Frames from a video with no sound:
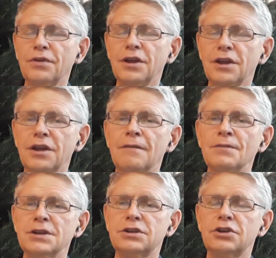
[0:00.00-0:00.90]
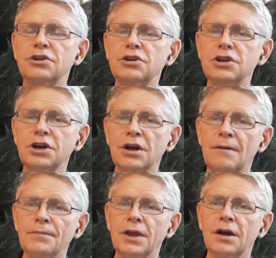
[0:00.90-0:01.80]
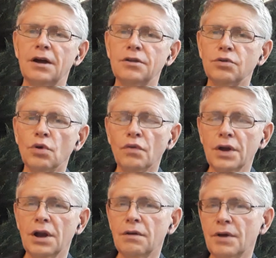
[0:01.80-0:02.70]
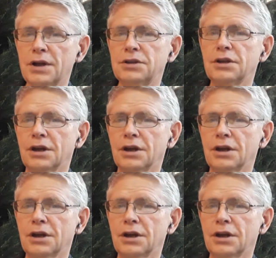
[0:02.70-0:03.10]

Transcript: И среди них а, новый Elevate.